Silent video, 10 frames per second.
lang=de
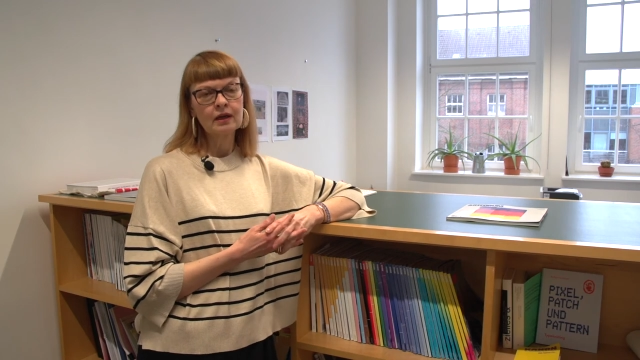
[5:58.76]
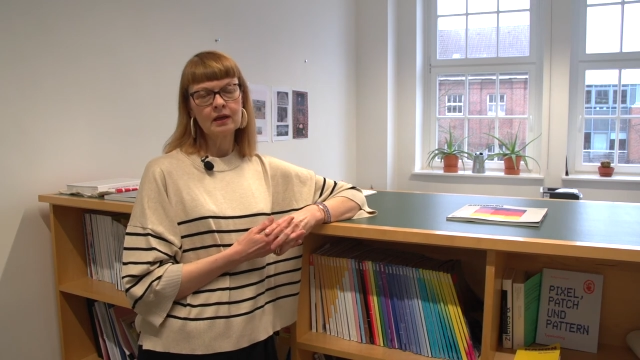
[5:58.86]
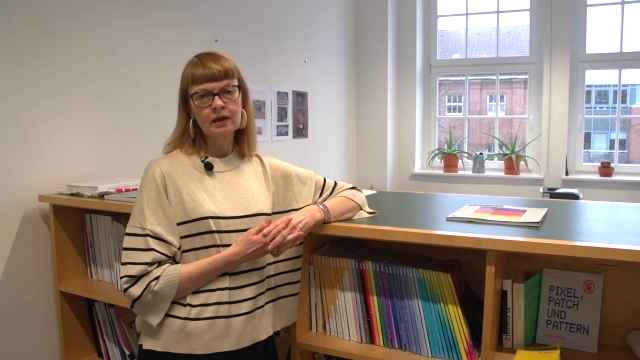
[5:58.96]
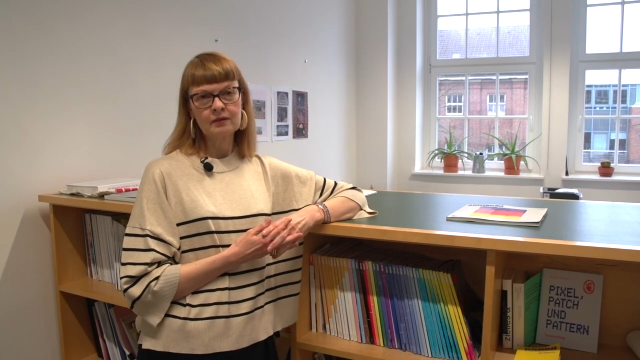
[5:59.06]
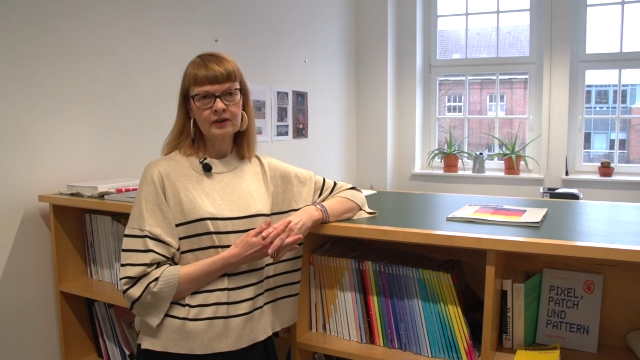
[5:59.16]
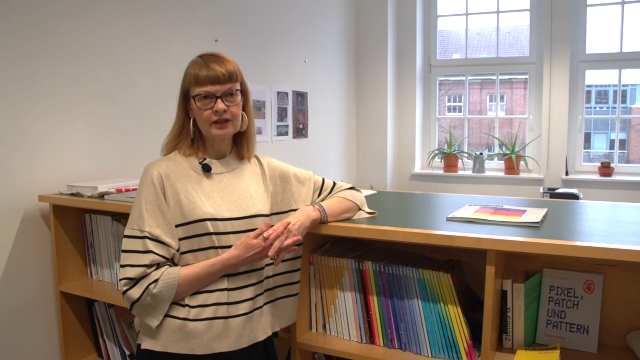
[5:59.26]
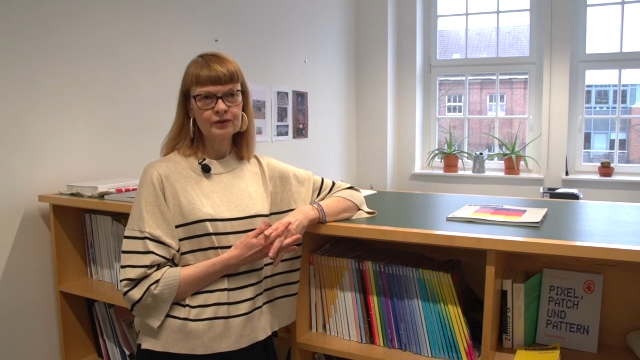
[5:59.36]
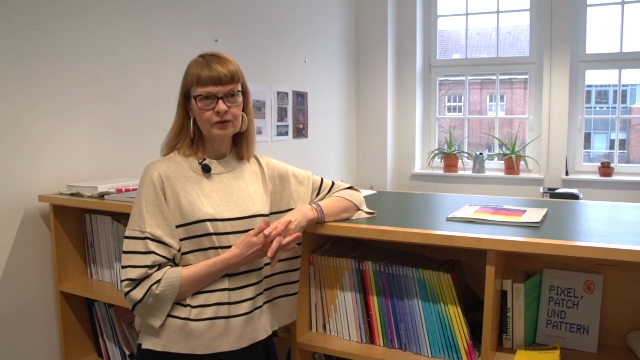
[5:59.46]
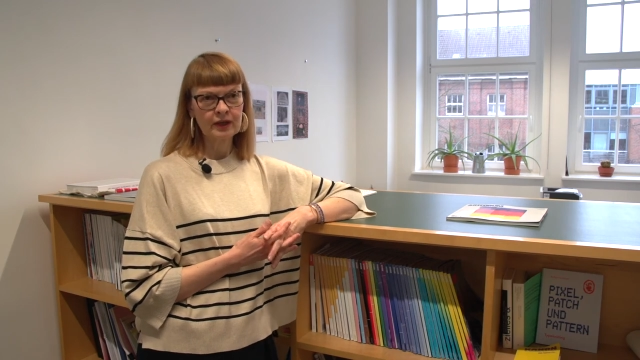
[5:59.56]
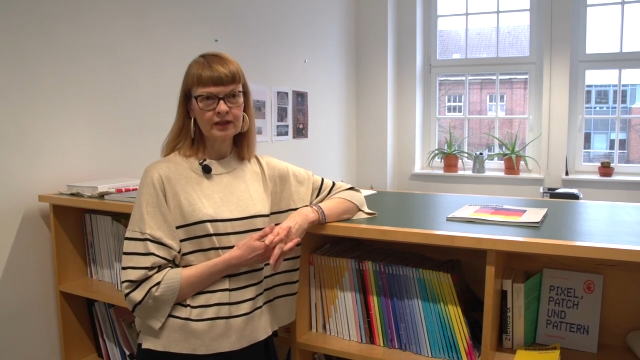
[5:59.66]
ähm, weil
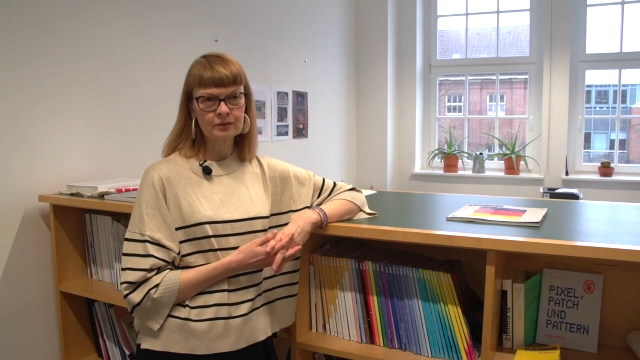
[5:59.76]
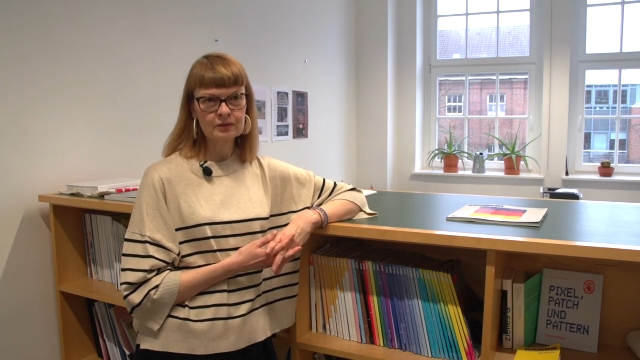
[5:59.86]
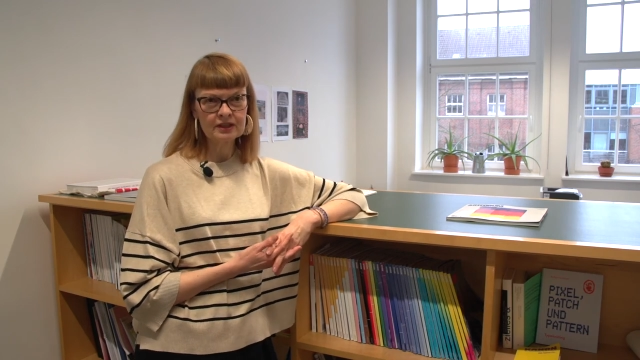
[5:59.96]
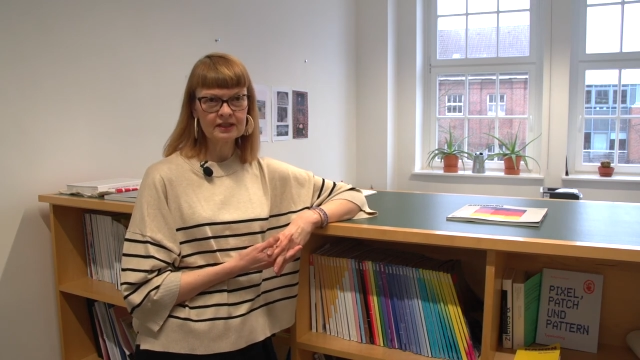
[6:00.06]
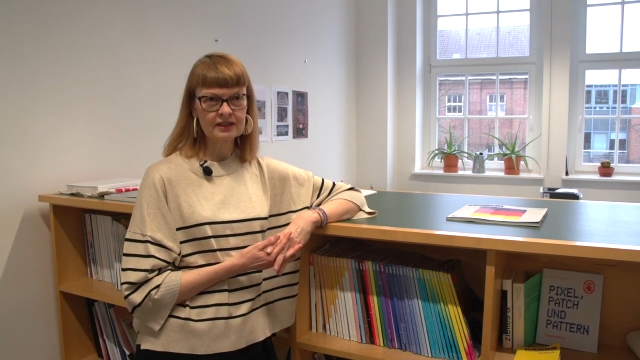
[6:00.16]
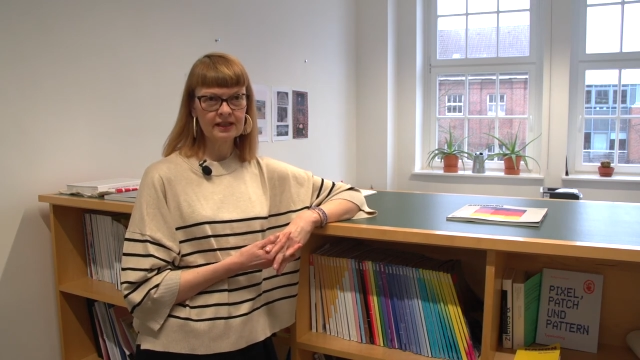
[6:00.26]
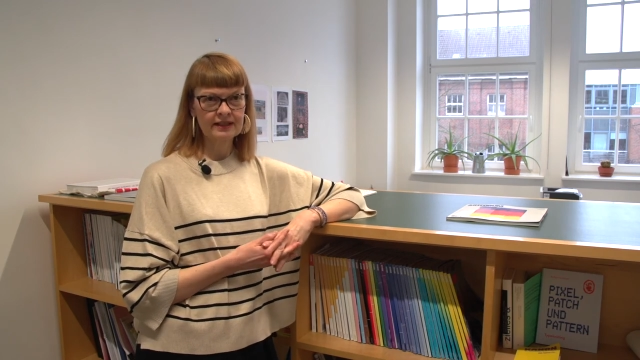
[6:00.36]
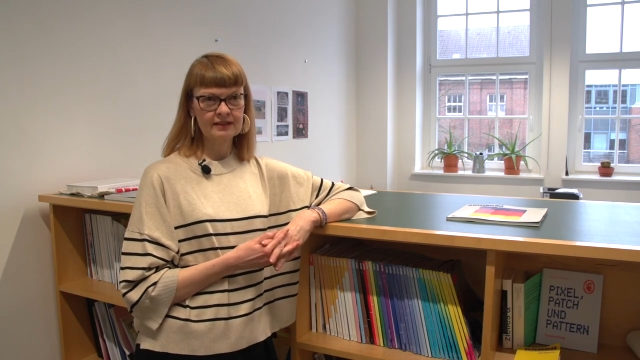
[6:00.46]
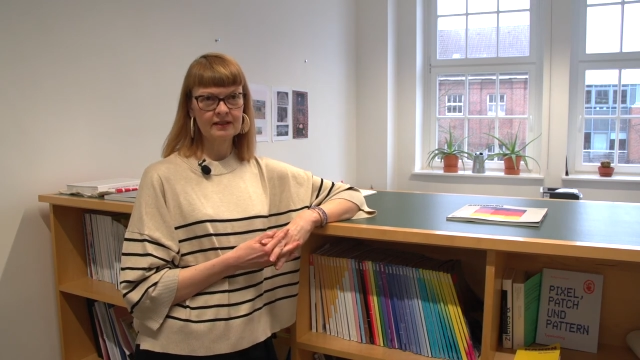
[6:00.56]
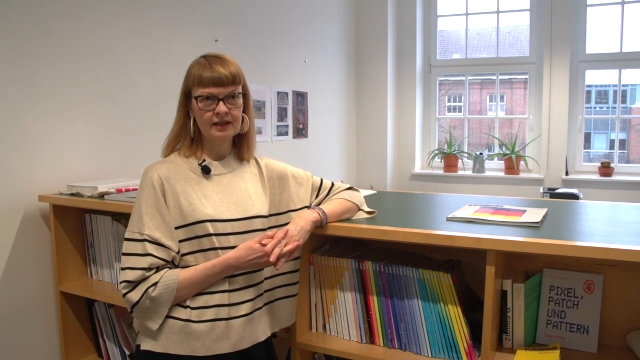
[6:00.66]
es so ein großes
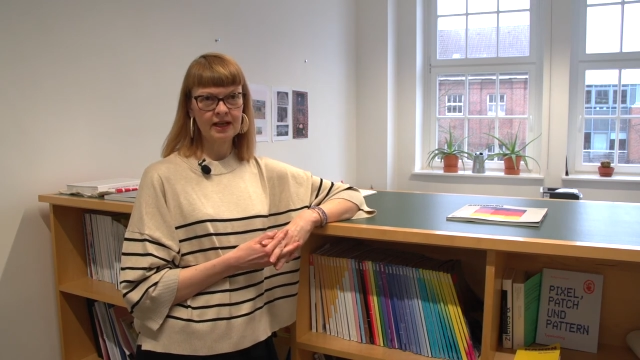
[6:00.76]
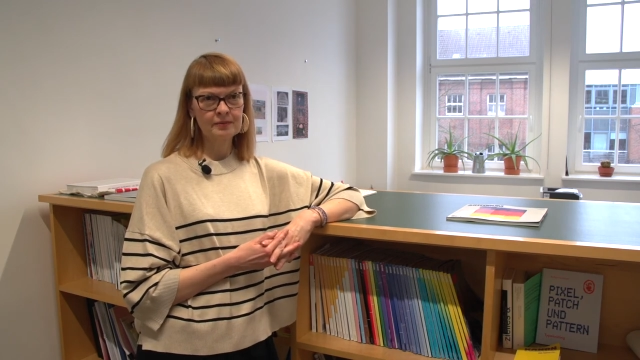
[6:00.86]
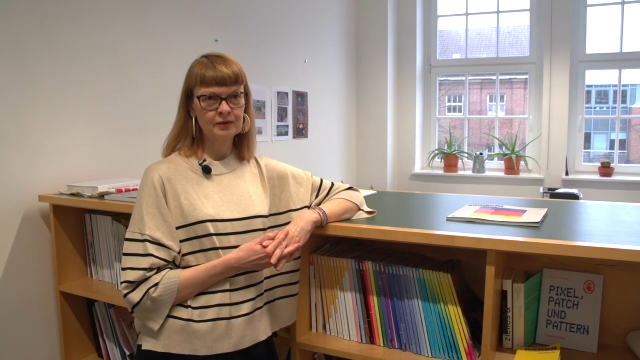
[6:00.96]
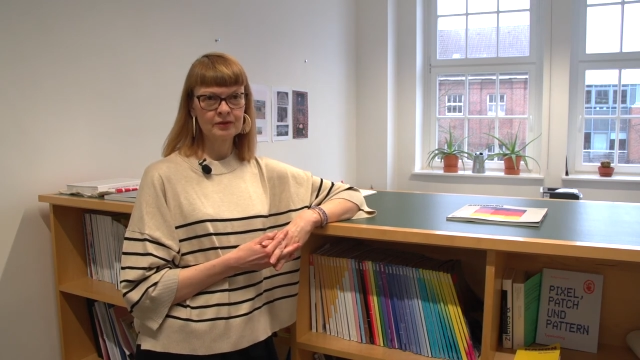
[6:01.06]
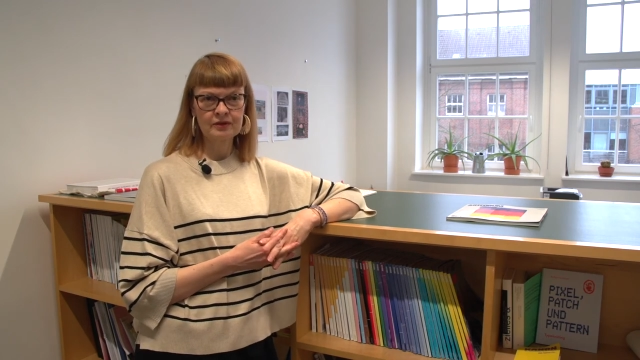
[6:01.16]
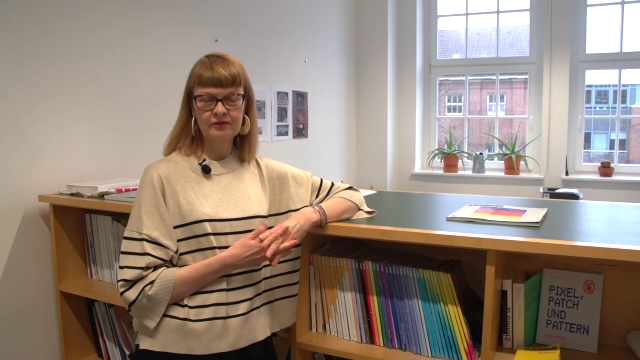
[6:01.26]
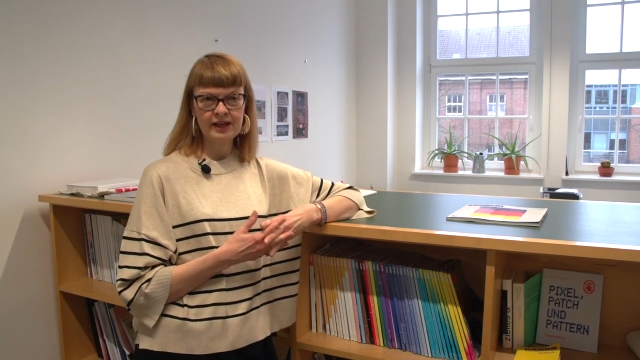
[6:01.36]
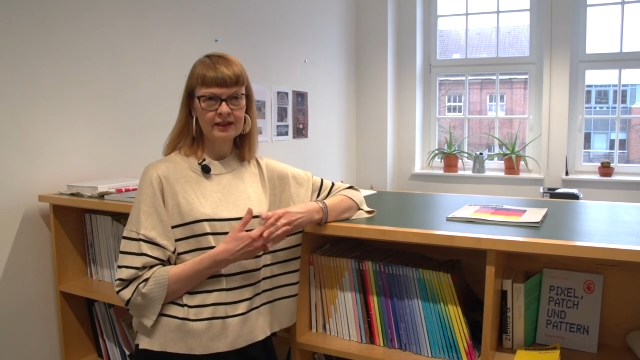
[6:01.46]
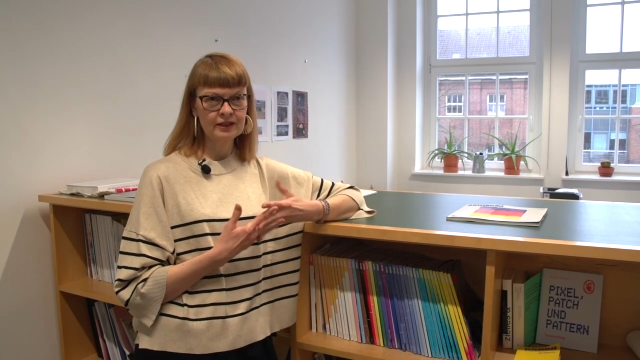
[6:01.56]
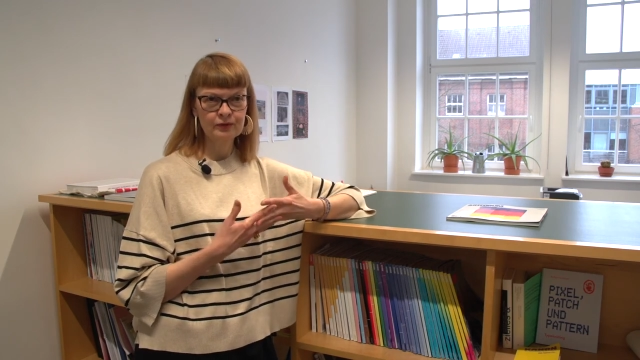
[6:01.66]
Interesse gab und wir
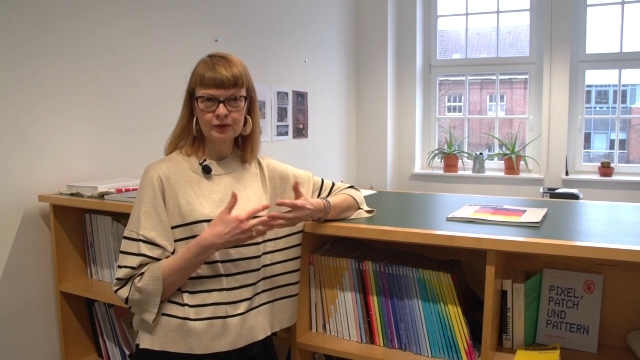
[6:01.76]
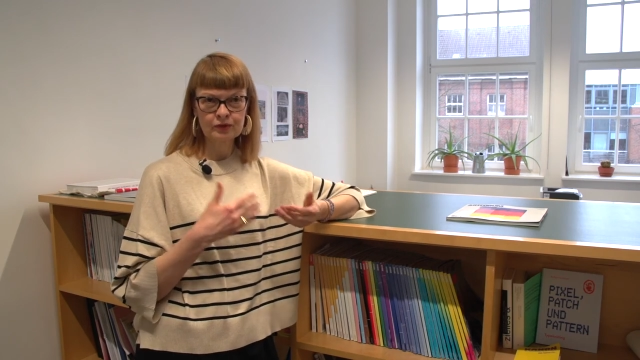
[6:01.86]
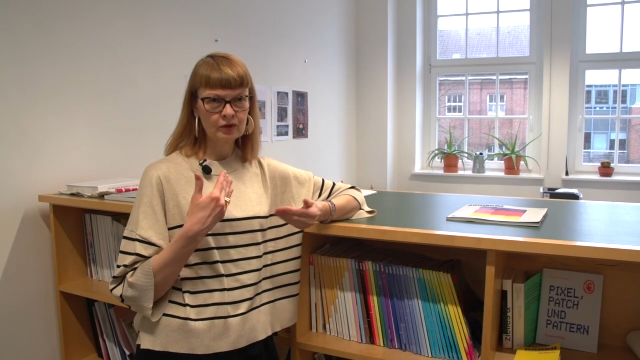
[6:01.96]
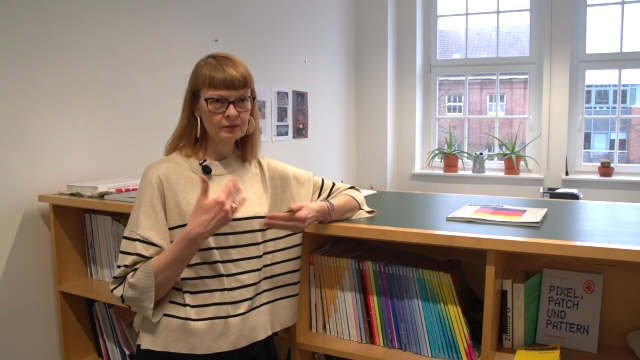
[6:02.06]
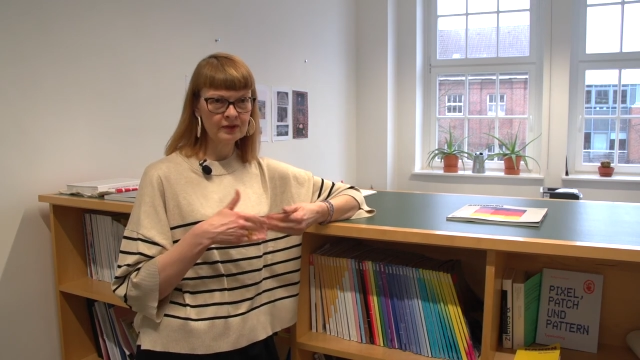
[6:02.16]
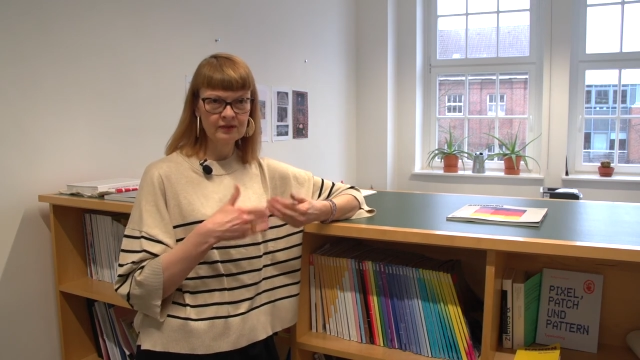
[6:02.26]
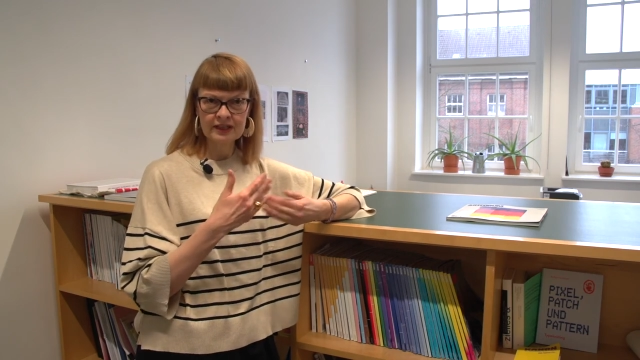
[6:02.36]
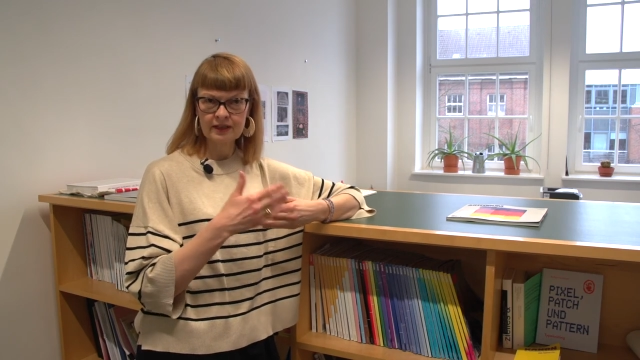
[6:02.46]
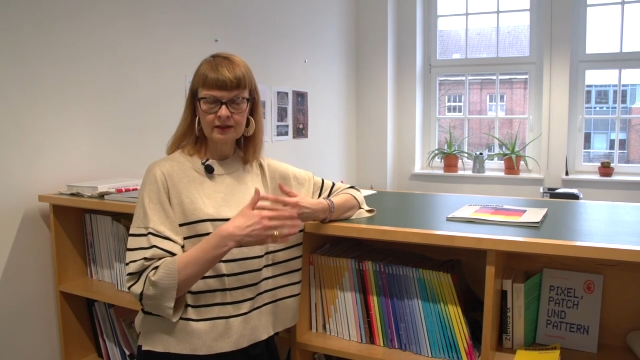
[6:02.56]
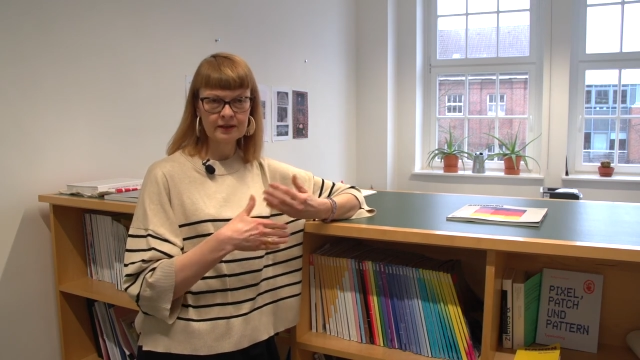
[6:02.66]
ja nicht wussten, ob wir
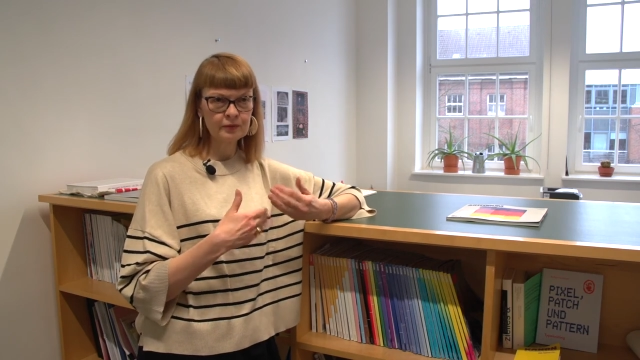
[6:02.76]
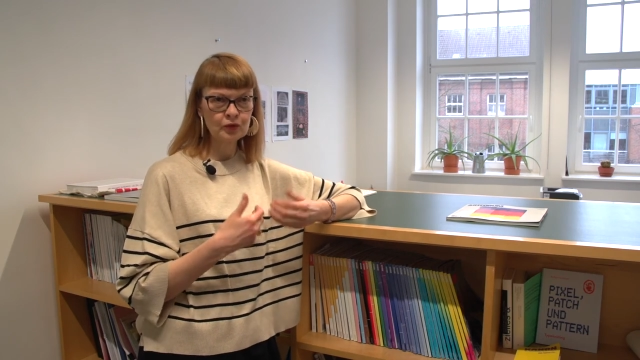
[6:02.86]
wieder in